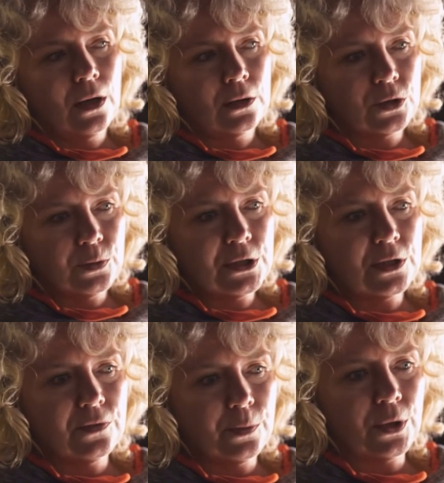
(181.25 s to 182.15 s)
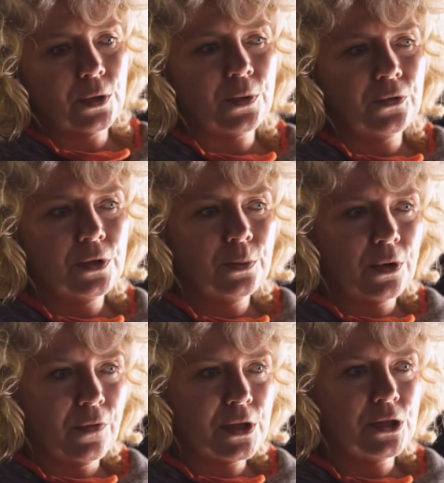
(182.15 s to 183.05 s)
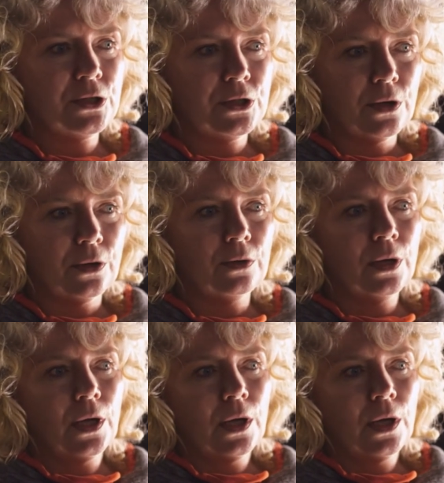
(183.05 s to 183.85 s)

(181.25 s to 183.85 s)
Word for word: osobiste wybory powinny prowadzić do